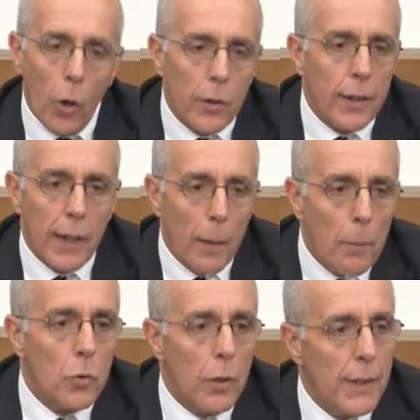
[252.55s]
oltre dal
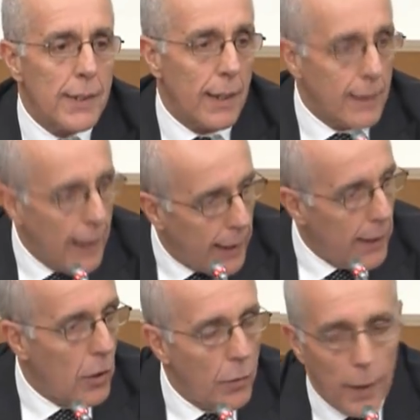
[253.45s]
punto di vista
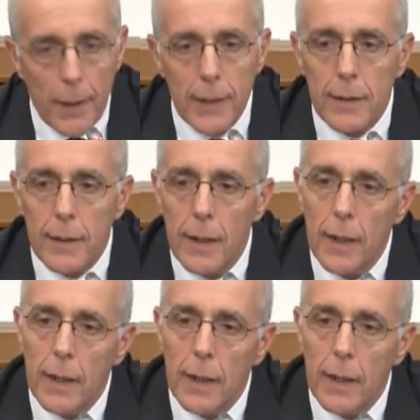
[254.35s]
tecnico ovviamente